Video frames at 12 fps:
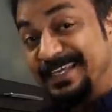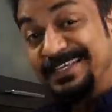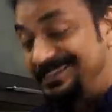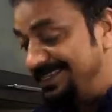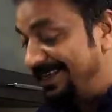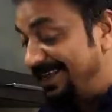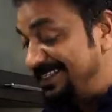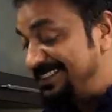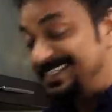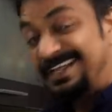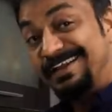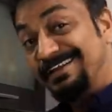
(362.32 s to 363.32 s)
ஈஸி கைஸ்
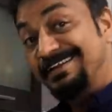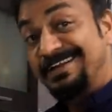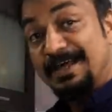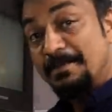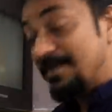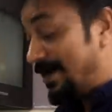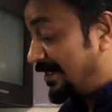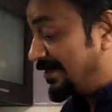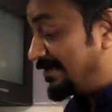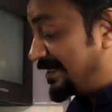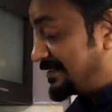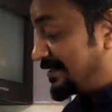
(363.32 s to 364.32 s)
இறங்கினீங்கன்னா பக்காவாக
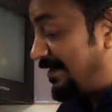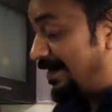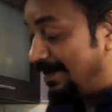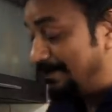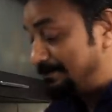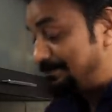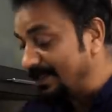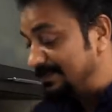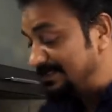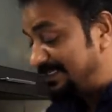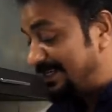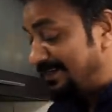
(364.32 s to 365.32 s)
வச்சிடலாம்
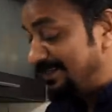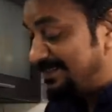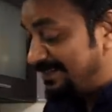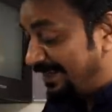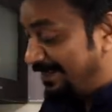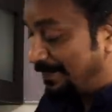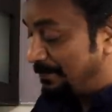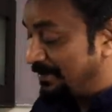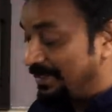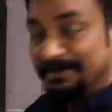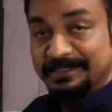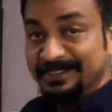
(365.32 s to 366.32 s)
இறங்கி செய்யுங்க அப்போ தான்
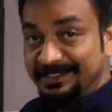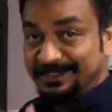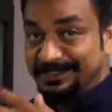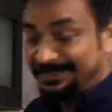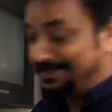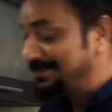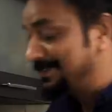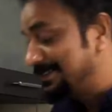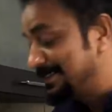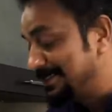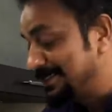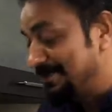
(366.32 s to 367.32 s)
வந்து
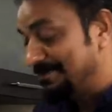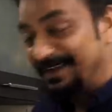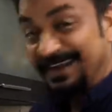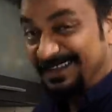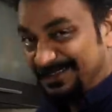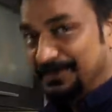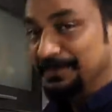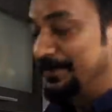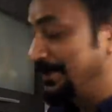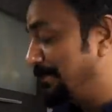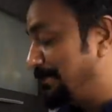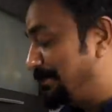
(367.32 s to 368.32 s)
வேலை கற்றுக்க முடியும்